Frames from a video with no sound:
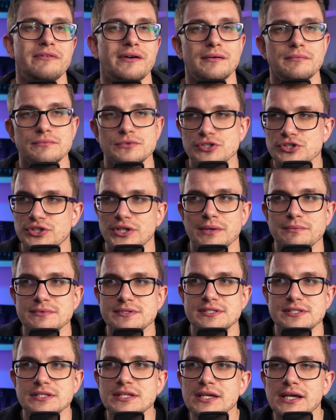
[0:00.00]
wam gdzieś tam
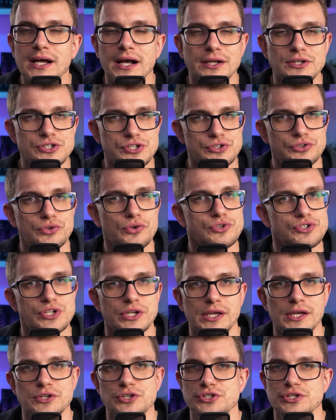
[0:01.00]
znika, czy
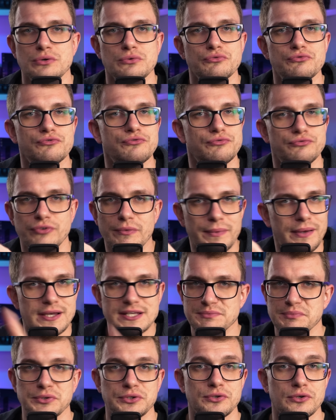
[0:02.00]
drożeje, czy się wymyka
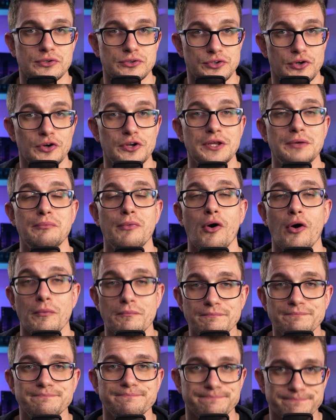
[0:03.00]
spod kontroli, bo
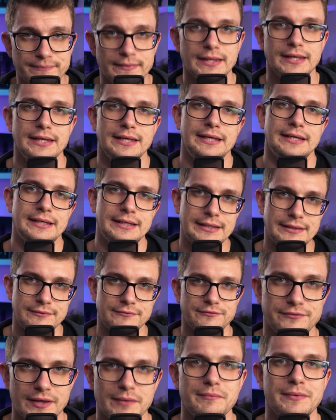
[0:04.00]

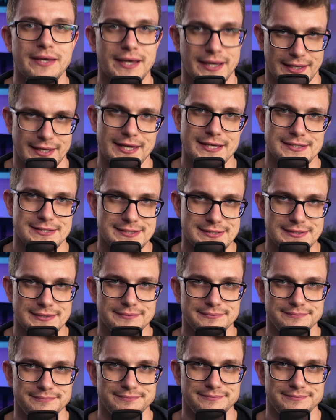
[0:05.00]
wiemy jak jest.